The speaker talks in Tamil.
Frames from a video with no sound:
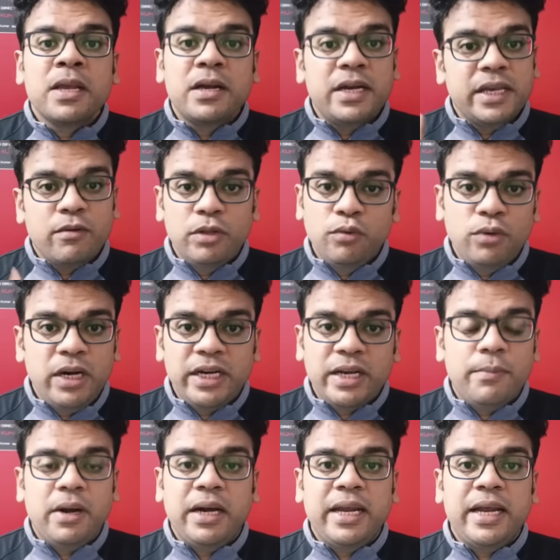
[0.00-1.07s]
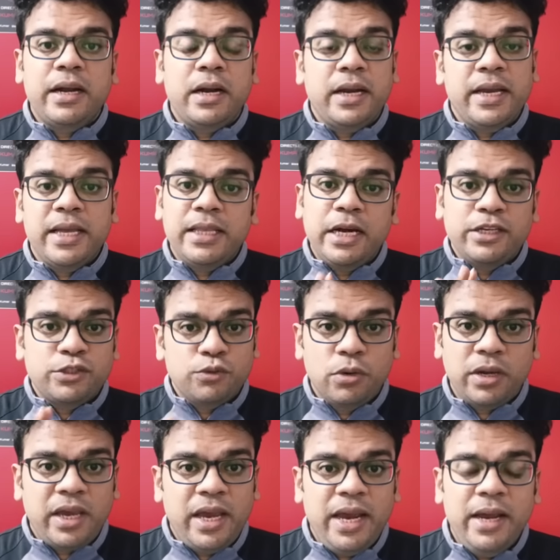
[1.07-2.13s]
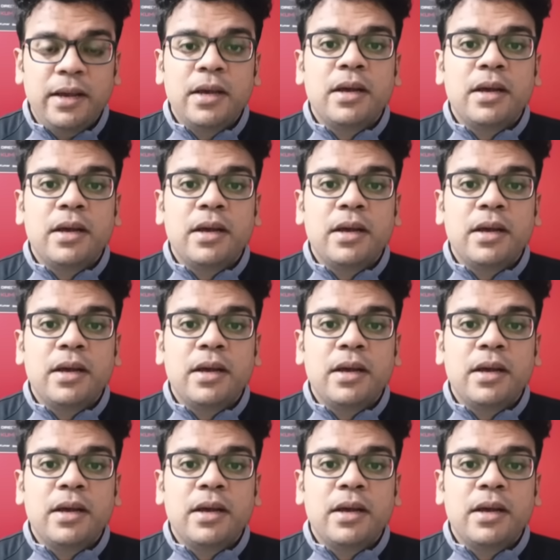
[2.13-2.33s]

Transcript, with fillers: நீங்கள் வந்து உள்ளே எடுக்க மாட்டீங்கன்றீங்க தட் இஸ் ஓகே